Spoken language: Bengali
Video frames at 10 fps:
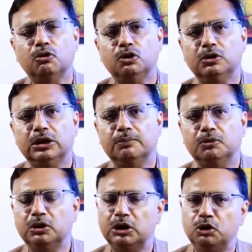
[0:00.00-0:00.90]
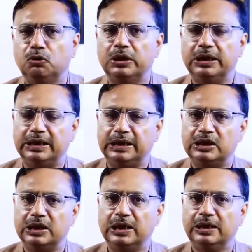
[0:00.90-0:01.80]
সংসদের মধ্যে ছড়িয়ে
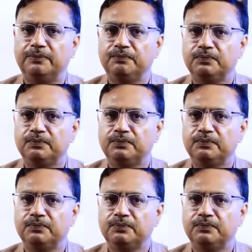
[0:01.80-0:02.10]
দিয়েছিলেন